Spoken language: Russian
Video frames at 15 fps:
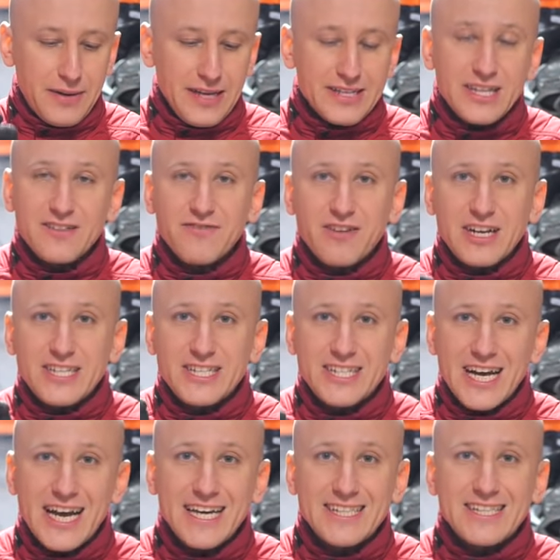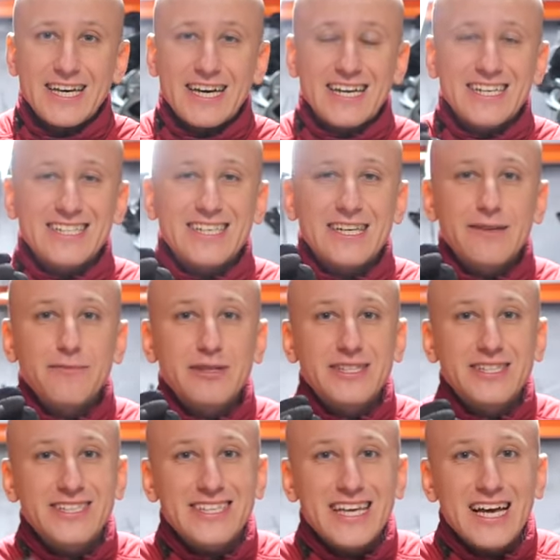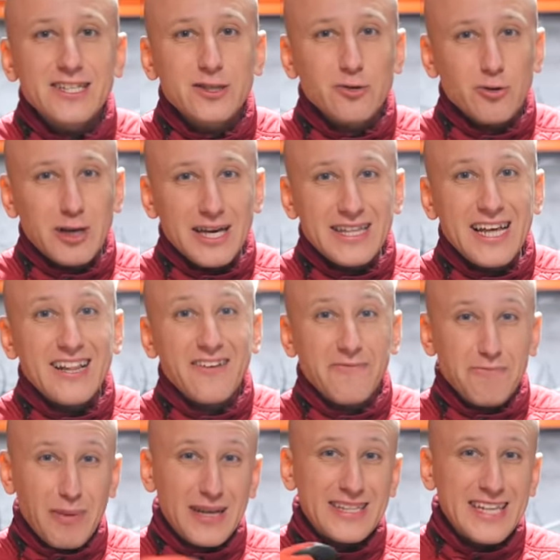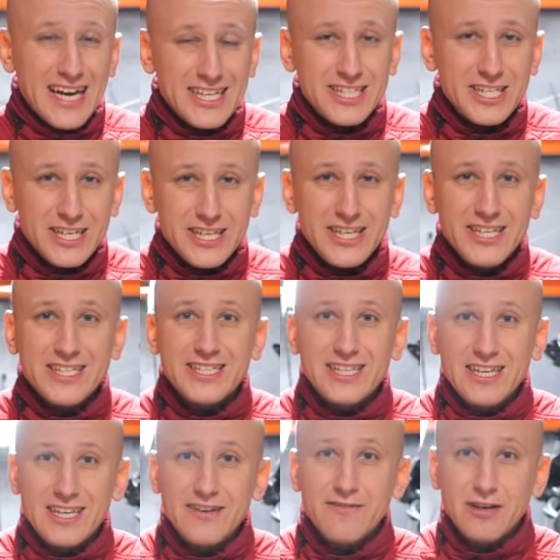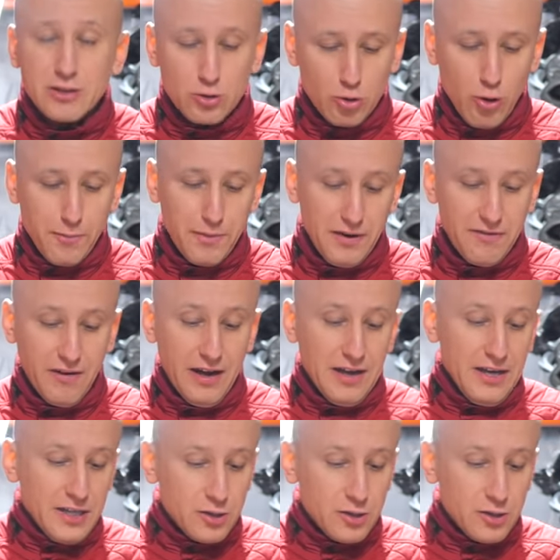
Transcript: предотвращает разгерметизацию каналов подачи и слива топлива.